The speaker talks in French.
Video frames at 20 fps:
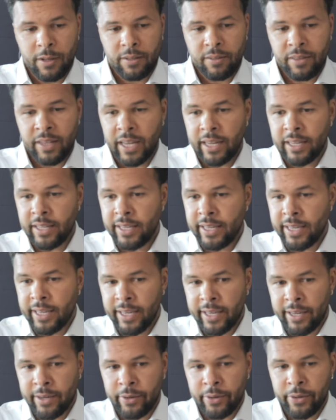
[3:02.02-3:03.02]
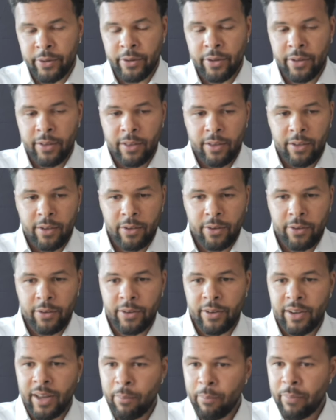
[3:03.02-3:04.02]
d'allier
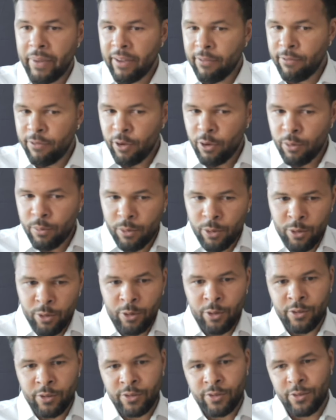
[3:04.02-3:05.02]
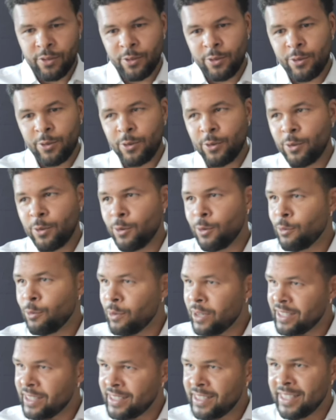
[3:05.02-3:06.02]
la performance, le
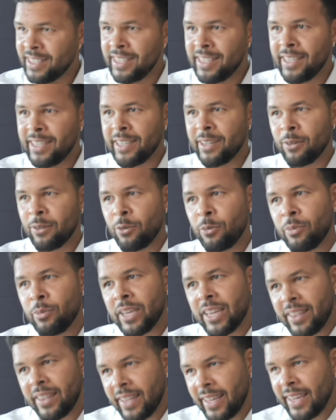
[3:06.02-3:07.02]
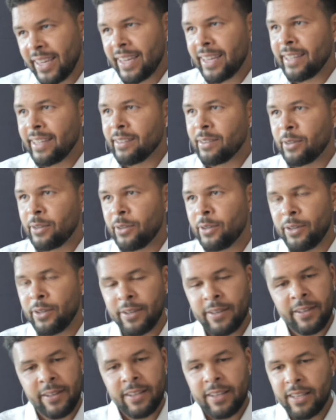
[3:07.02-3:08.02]
loisir, le bien-être,
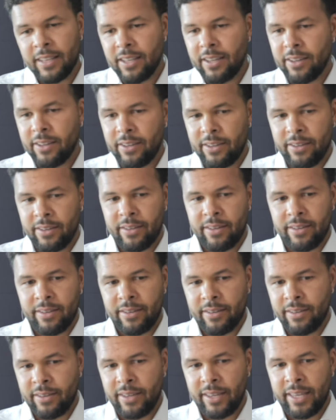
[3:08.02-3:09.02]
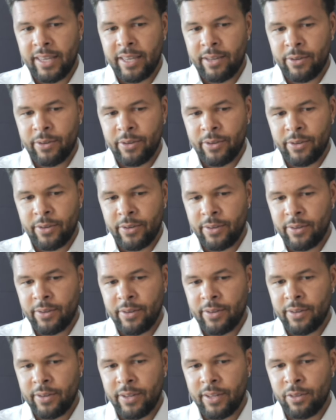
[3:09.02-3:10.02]

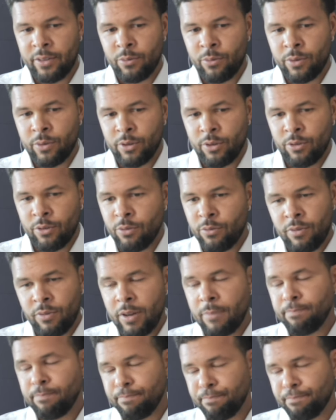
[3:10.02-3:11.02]
et, donc donc voilà.